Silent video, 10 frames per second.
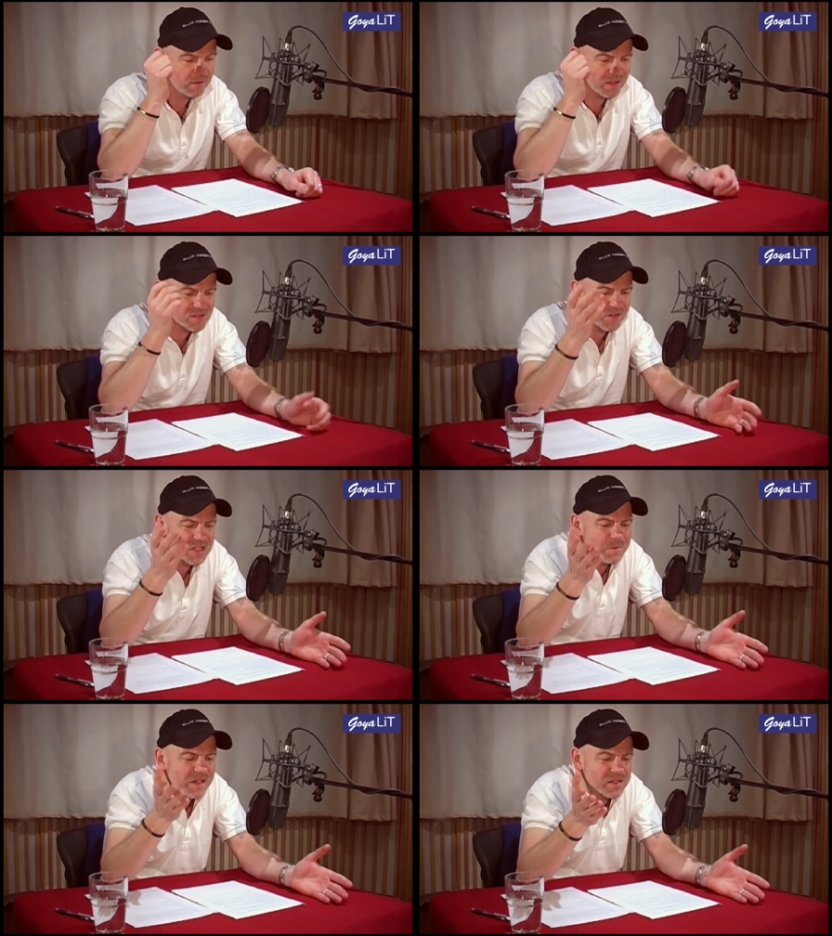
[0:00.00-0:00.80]
Hast du
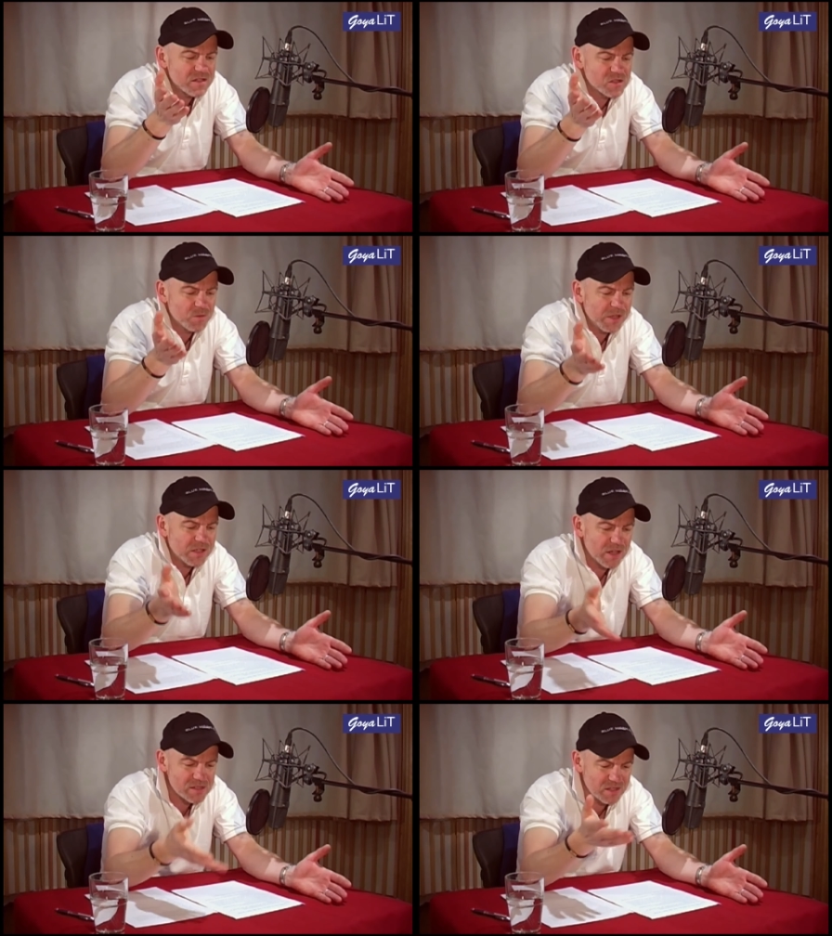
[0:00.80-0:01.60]
nichts Besseres zu
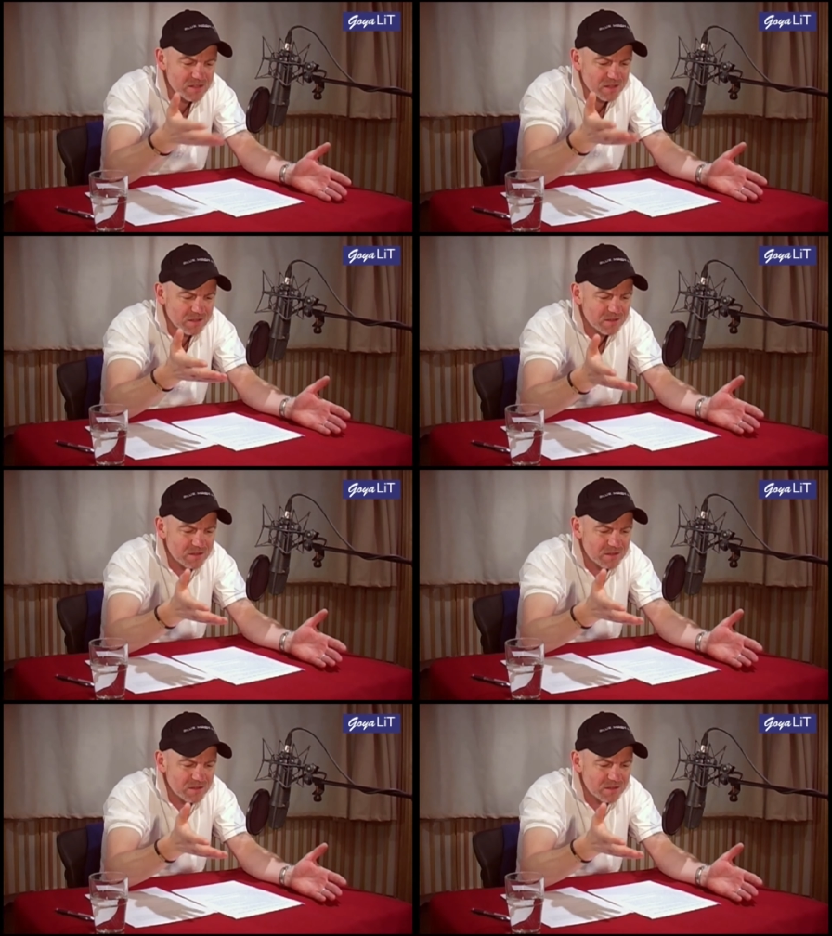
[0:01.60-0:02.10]
bieten als diese,